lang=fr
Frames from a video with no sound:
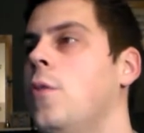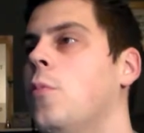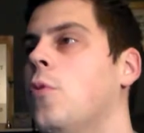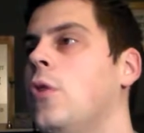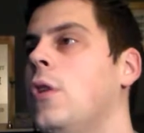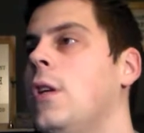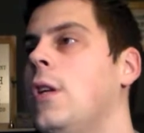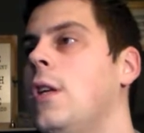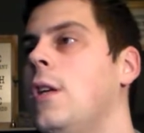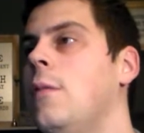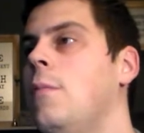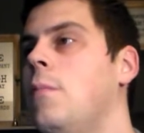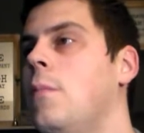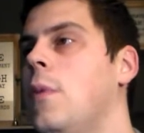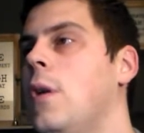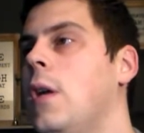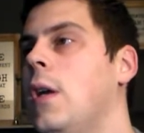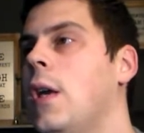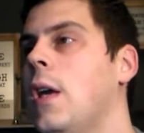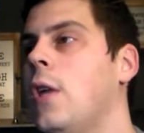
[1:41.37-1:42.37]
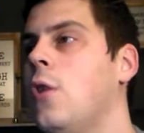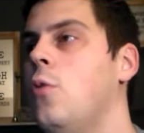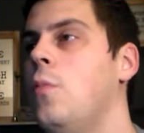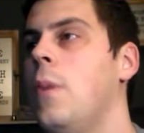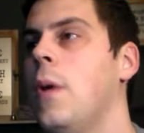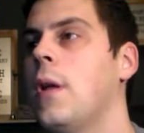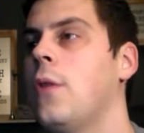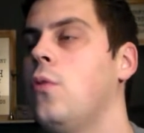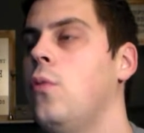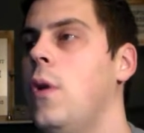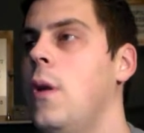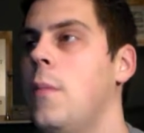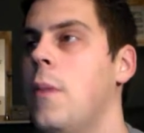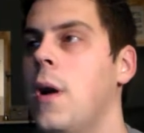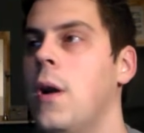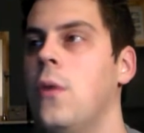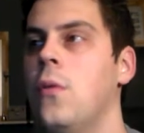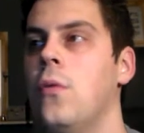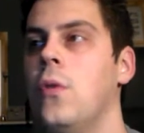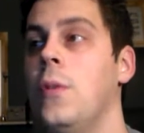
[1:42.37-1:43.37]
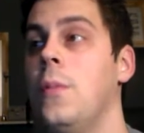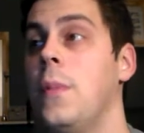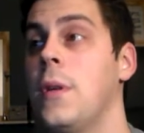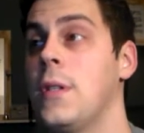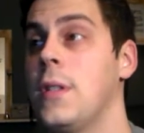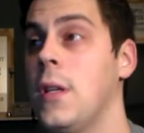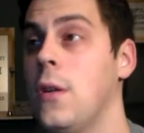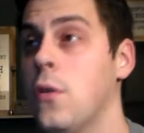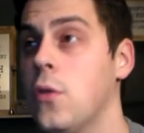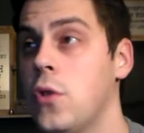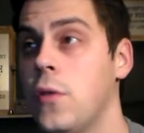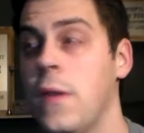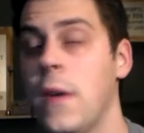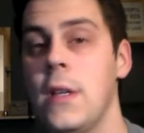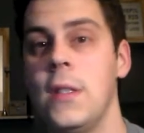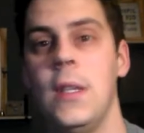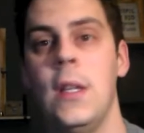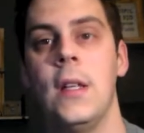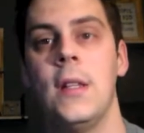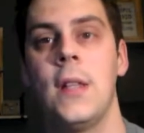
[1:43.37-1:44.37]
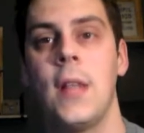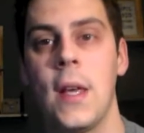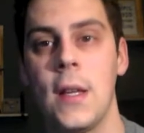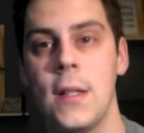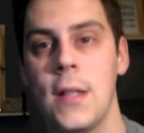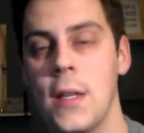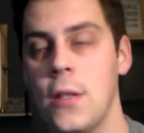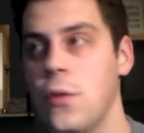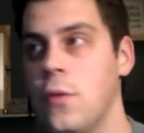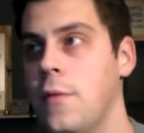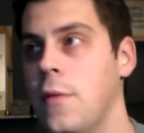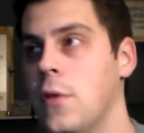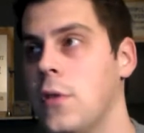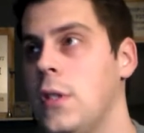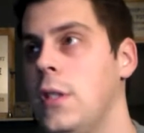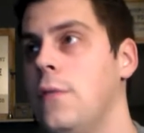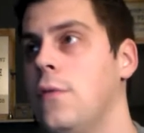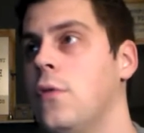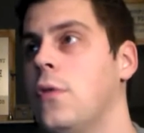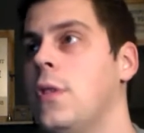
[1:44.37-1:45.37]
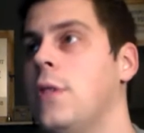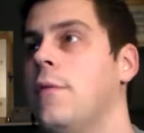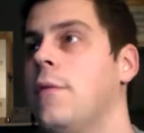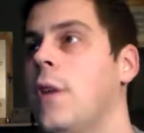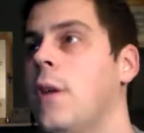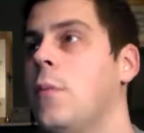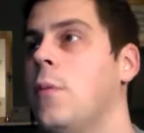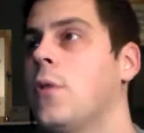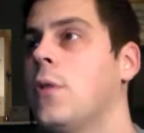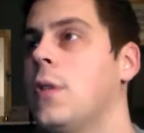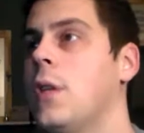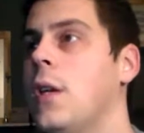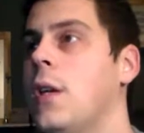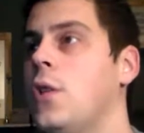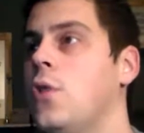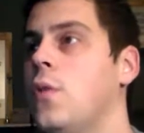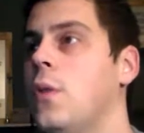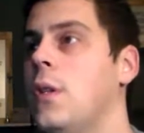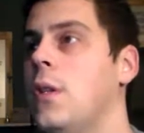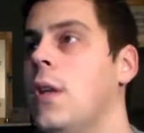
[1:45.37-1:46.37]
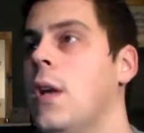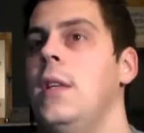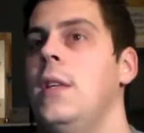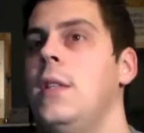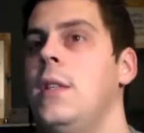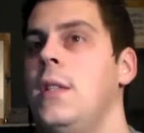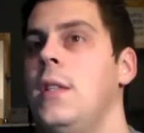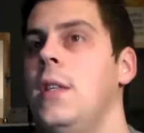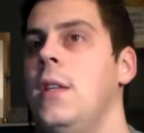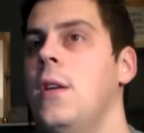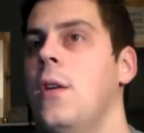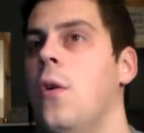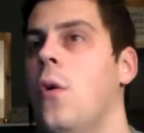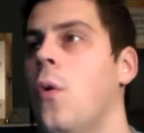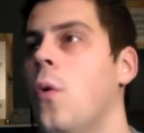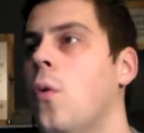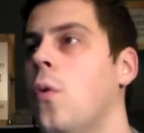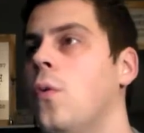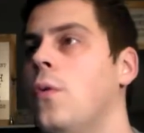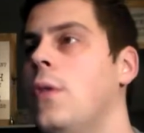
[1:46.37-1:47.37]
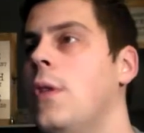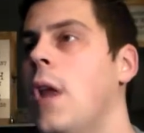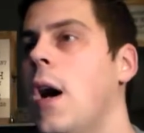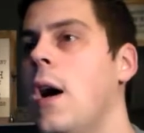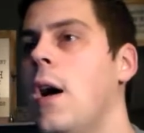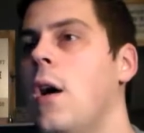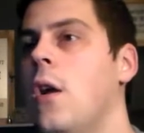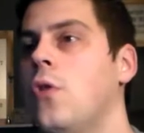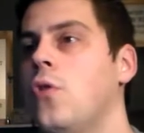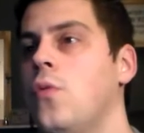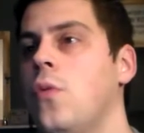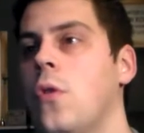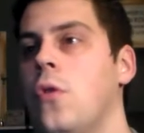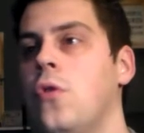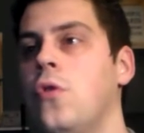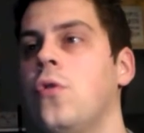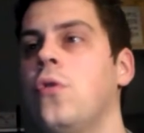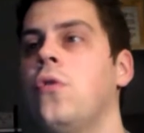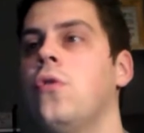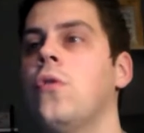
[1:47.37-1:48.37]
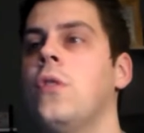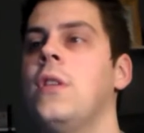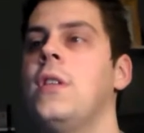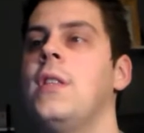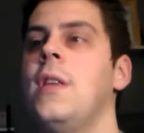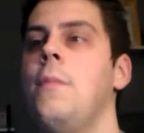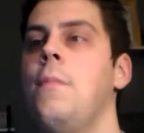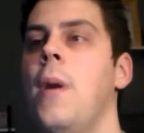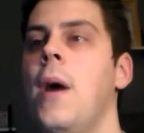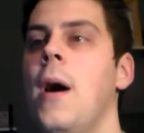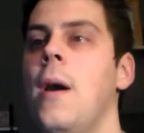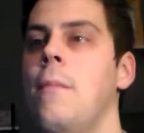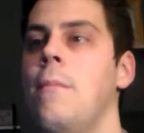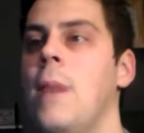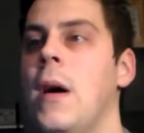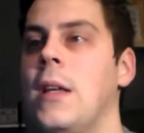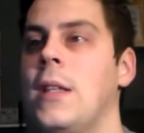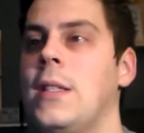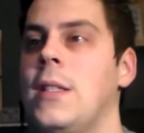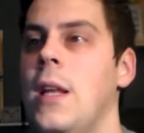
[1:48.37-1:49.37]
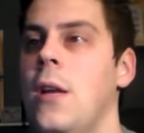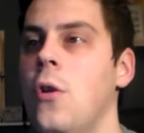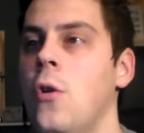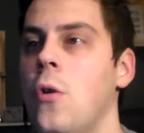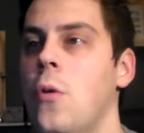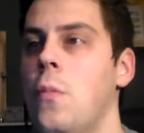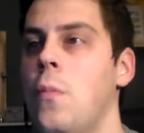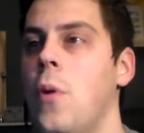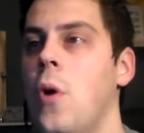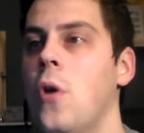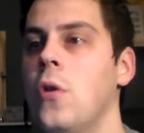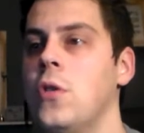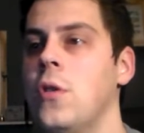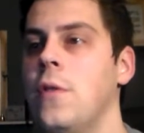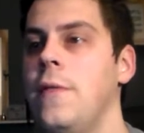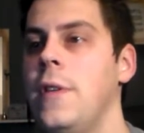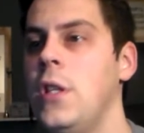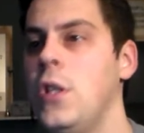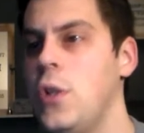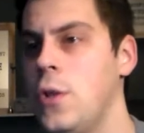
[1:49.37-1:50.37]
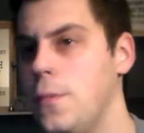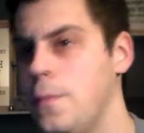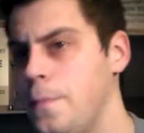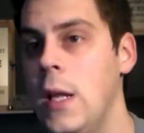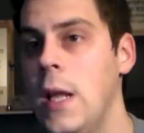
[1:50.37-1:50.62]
de mon équipe, mais il récupère tous les ballons, il place des grosses fraises, il est très très offensif, donc c'est vraiment très chouette. Ici, on a un joueur que je ne connaissais pas, Marcelo Brozovic.